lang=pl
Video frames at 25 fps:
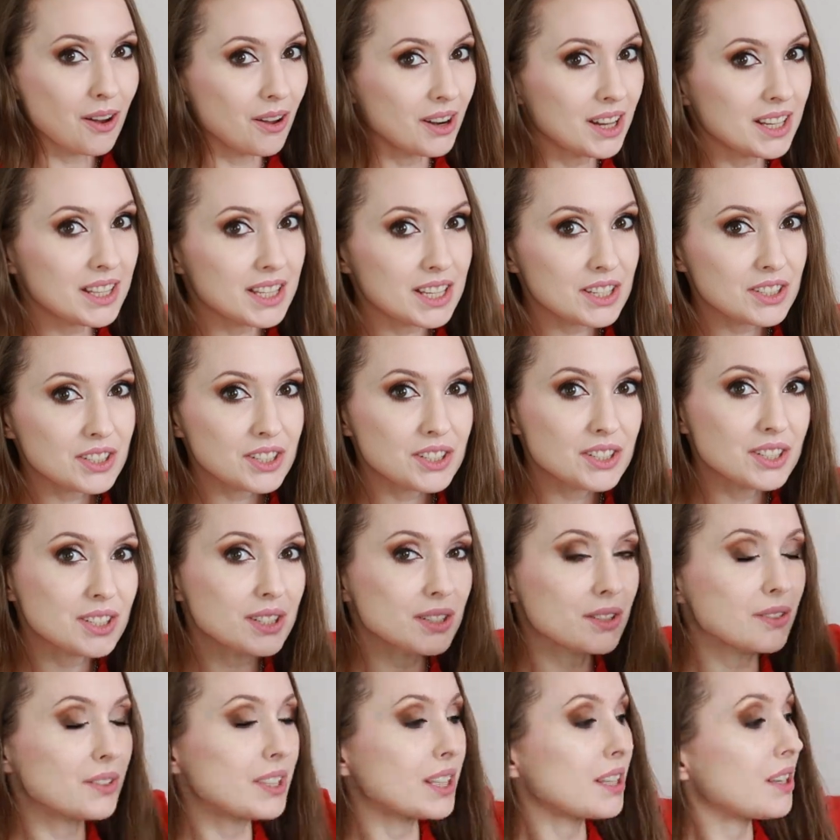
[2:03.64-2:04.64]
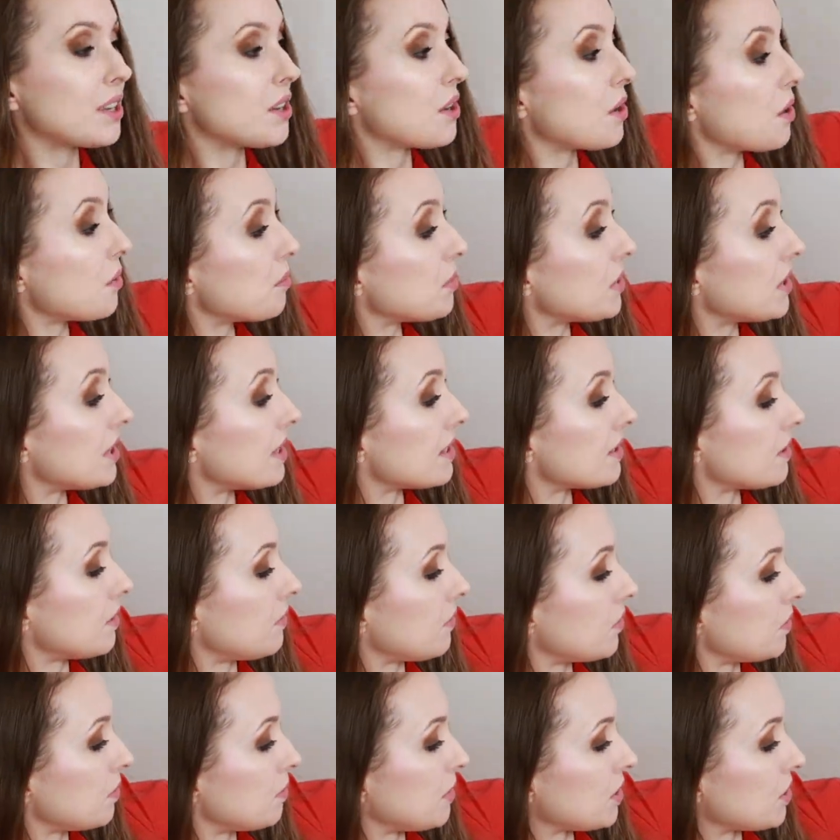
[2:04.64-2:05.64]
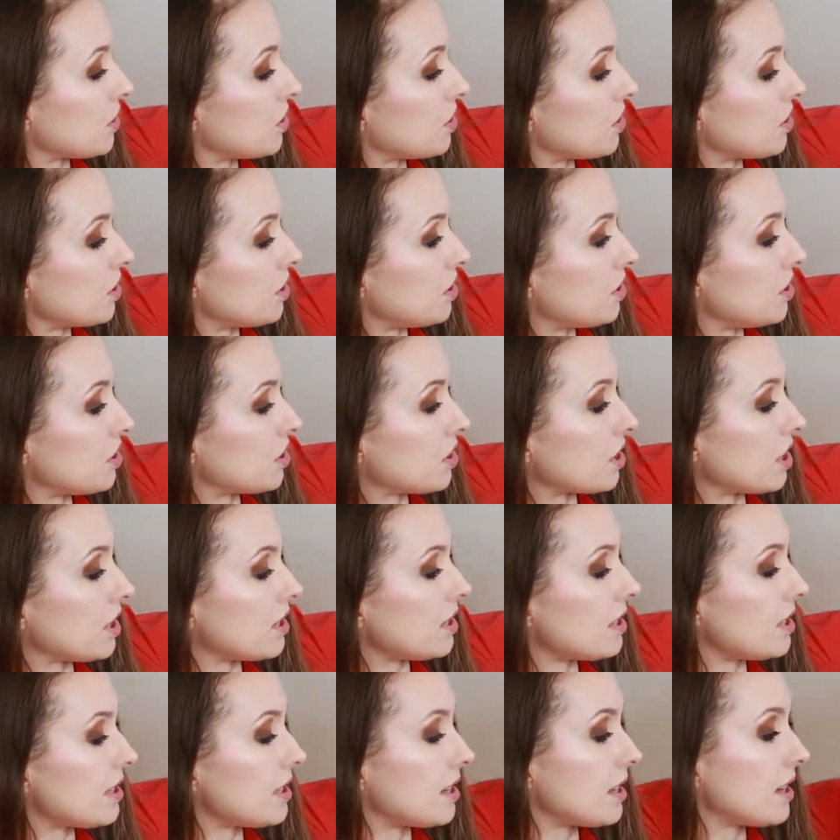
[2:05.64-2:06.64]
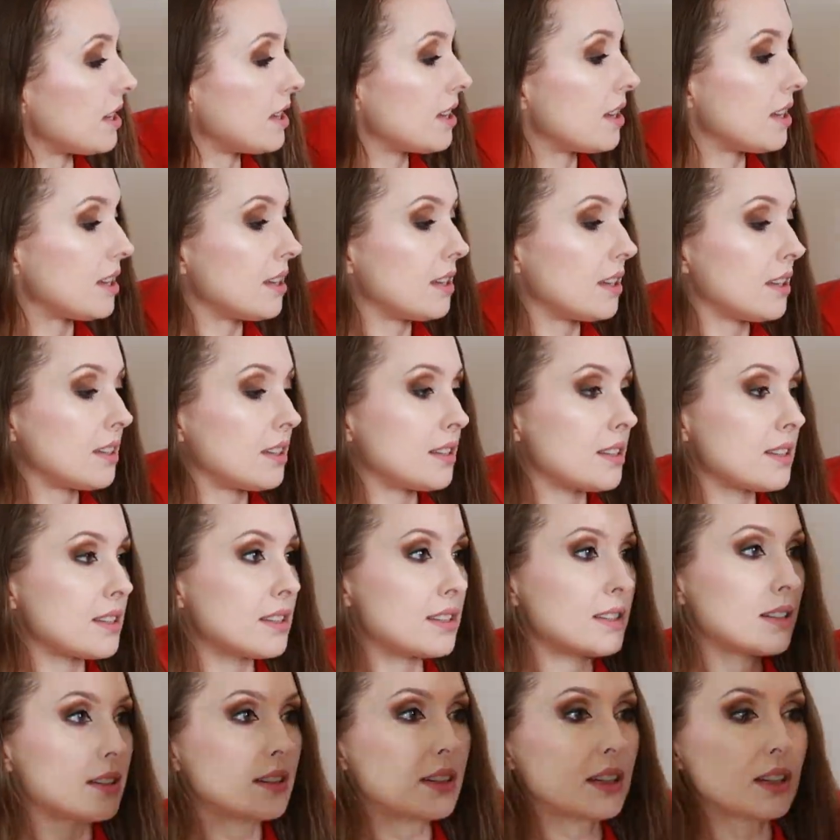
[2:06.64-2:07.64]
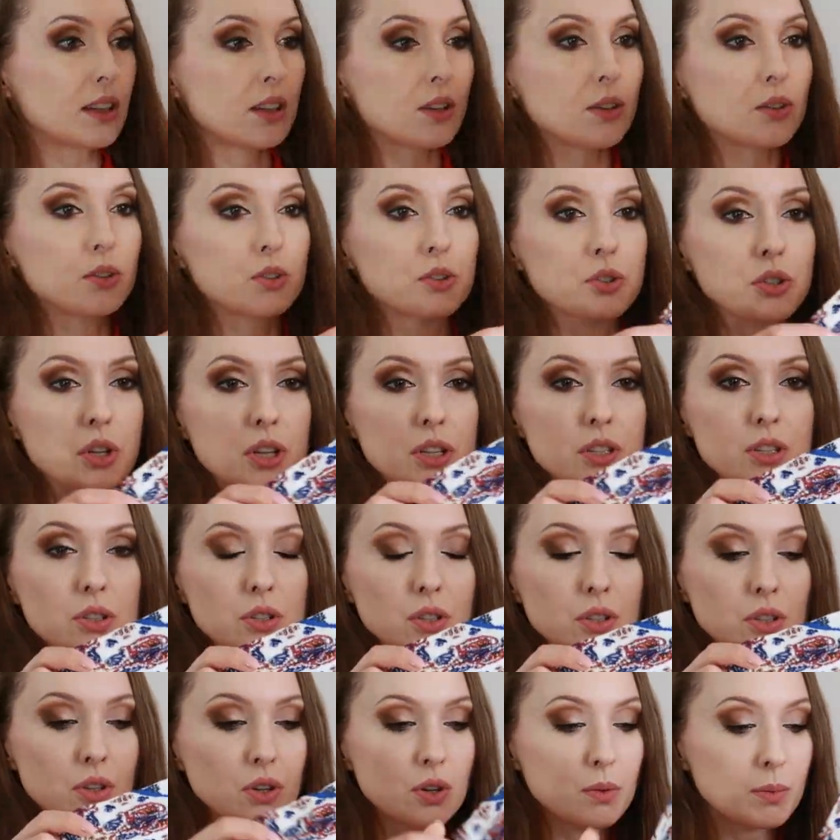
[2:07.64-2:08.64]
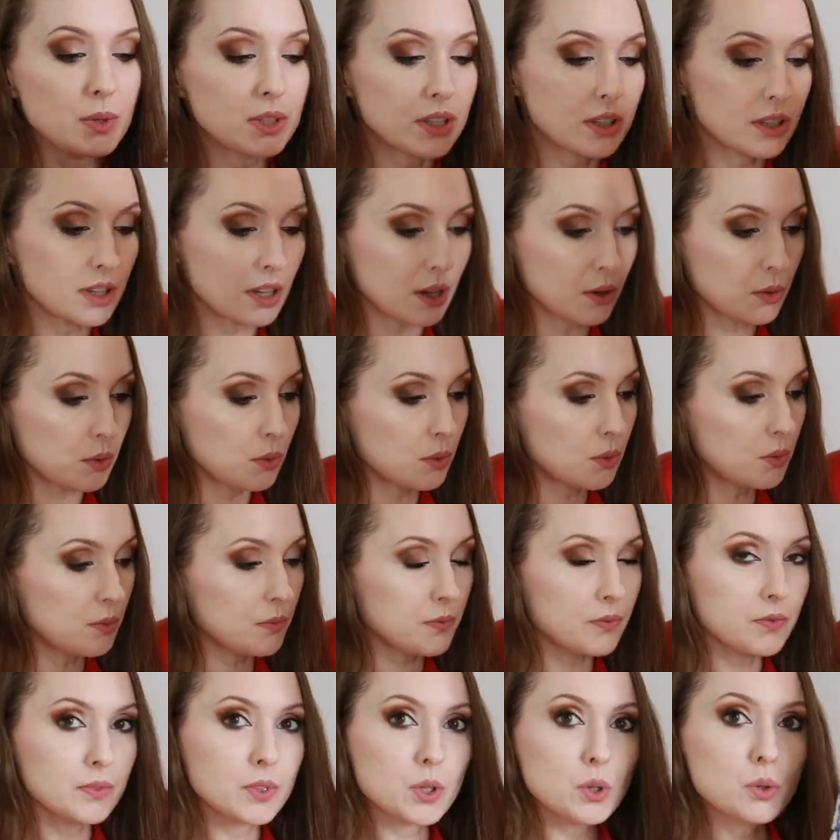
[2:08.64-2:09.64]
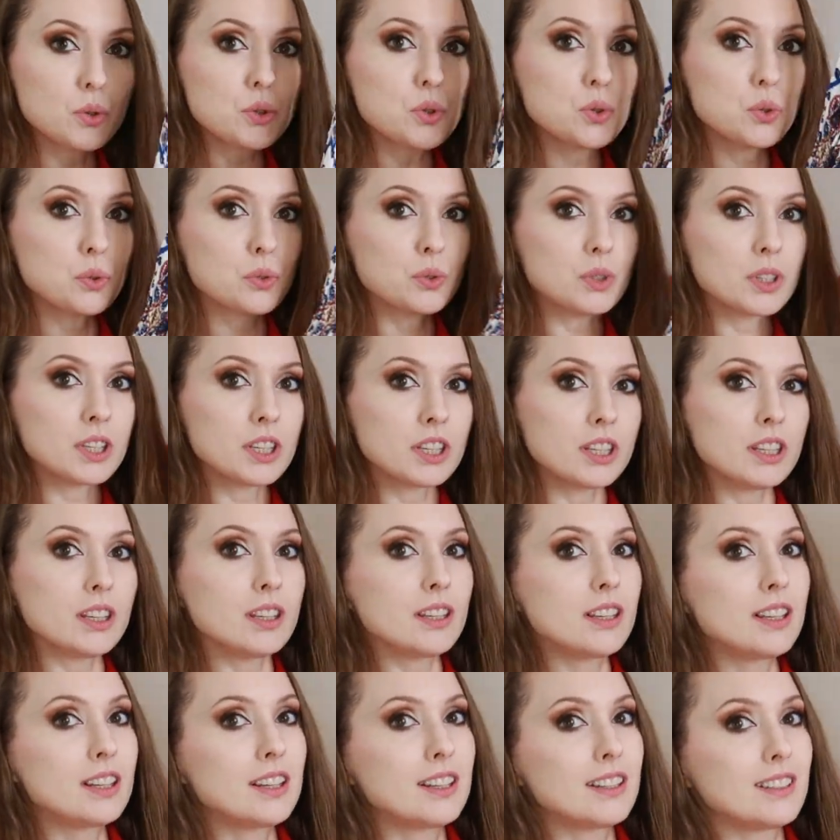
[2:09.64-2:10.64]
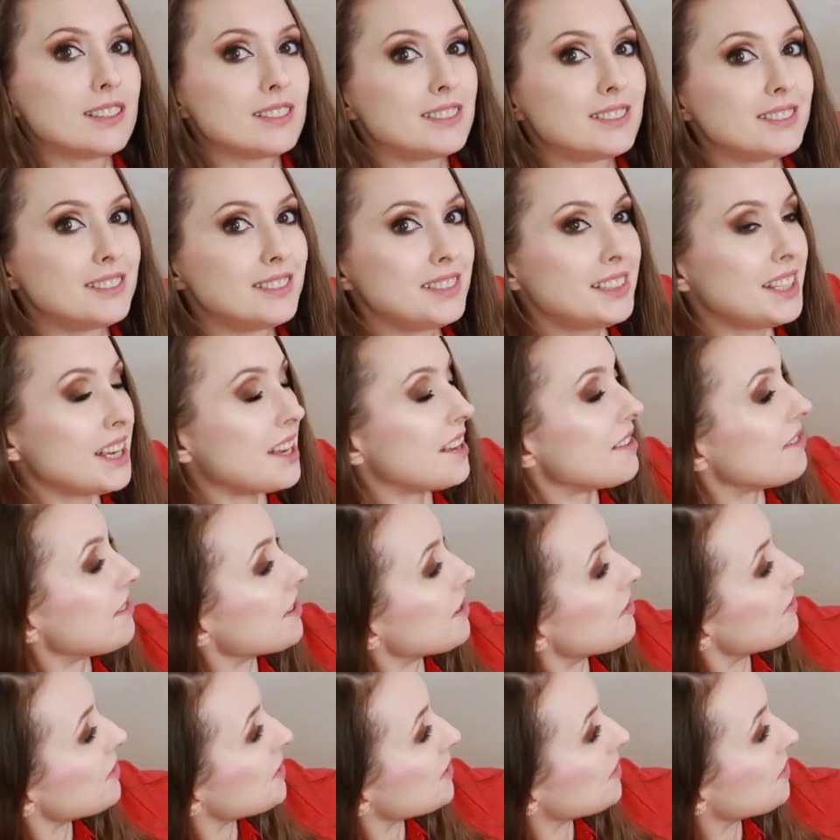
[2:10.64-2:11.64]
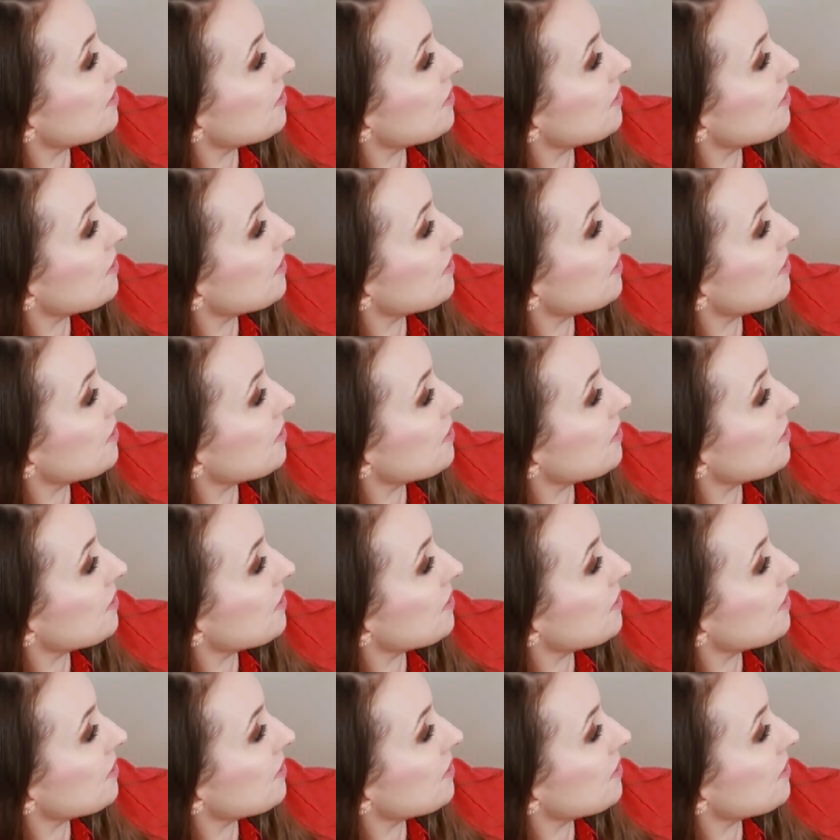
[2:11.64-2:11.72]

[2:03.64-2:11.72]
Kolejna rzecz jest to taki kombinezon w rozmiarze 36 z takiego troszkę gniecionego materiału, króciutki, nie wiem w